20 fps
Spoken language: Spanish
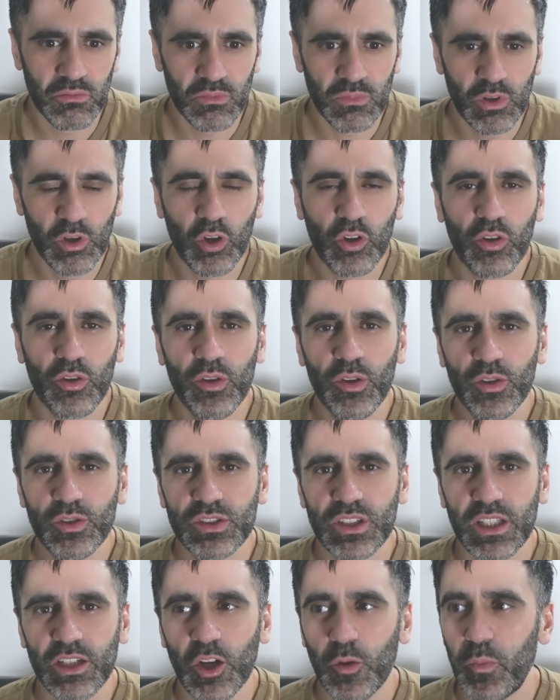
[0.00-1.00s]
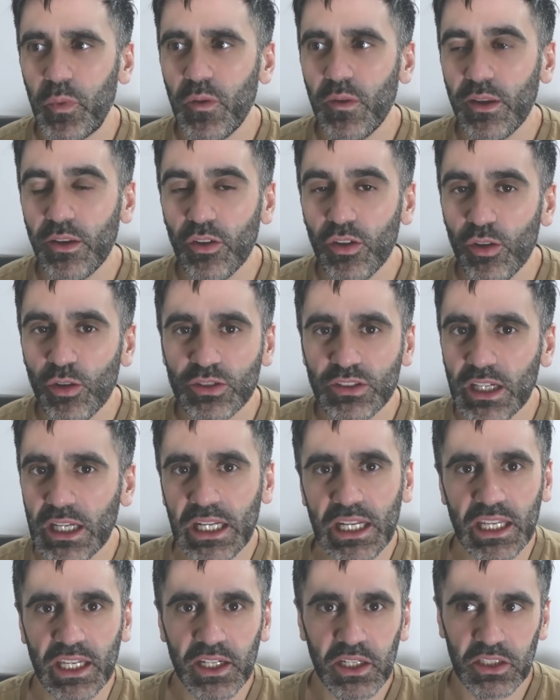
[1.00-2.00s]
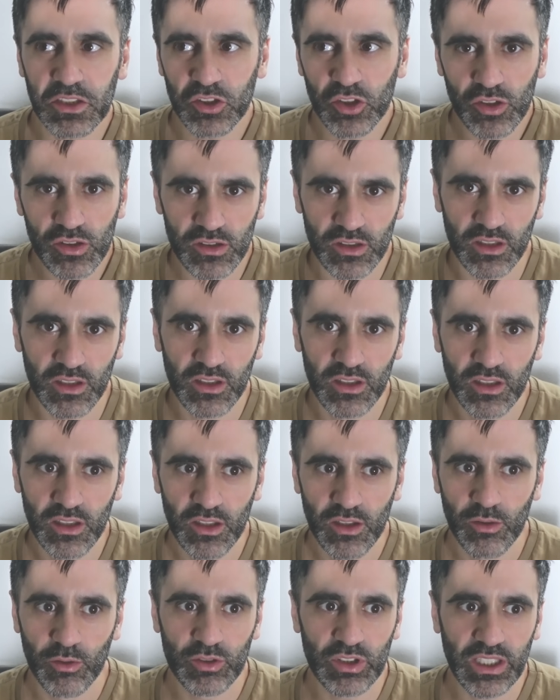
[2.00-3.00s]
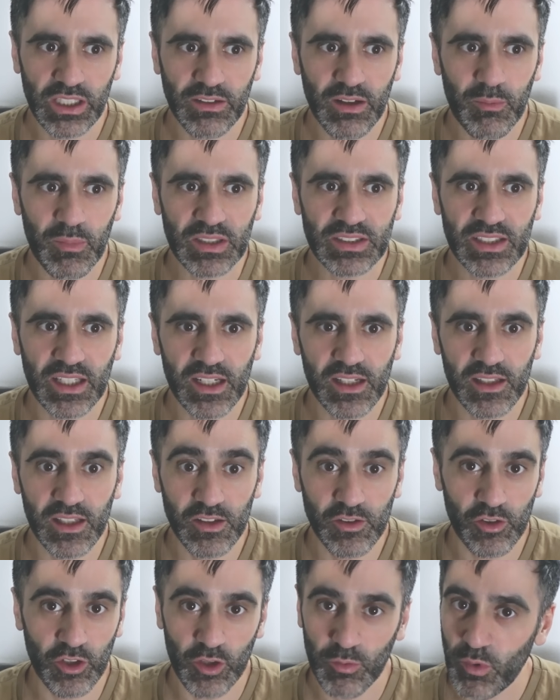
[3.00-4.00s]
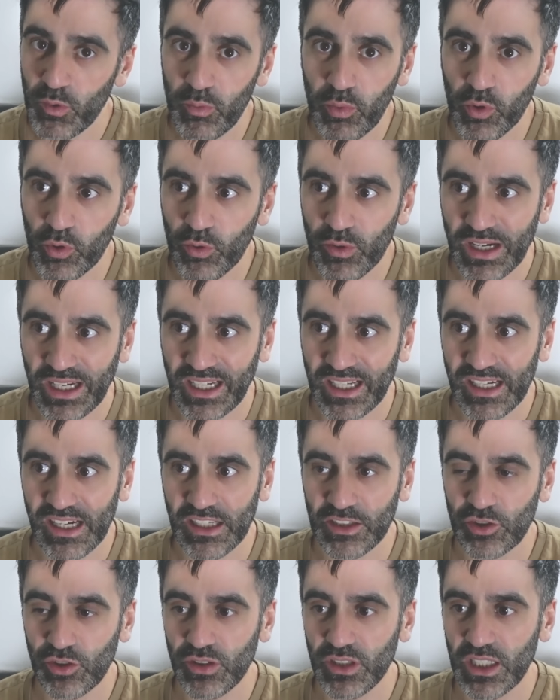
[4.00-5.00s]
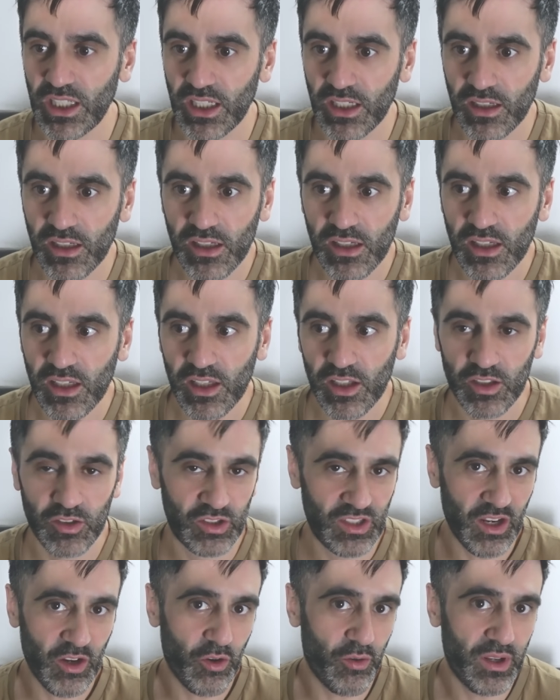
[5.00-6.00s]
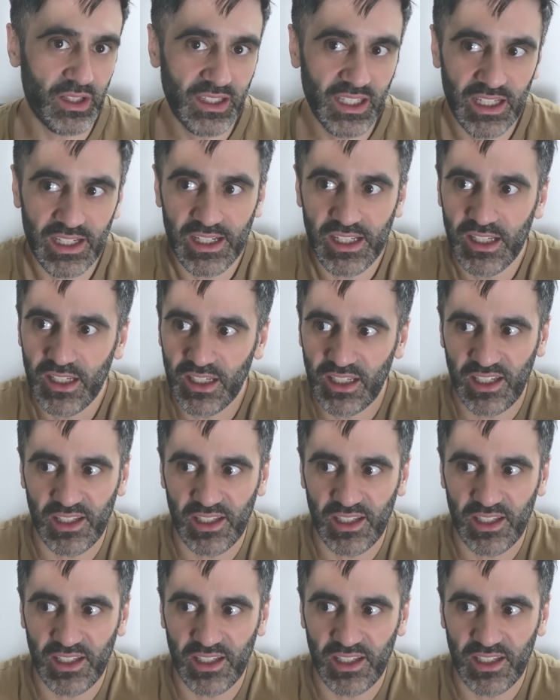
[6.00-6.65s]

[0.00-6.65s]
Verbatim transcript: los conocen. Los pibes de hoy no saben ni quiénes son. O sea que va a pasar dentro de muy poco una generación que ya no ve tele y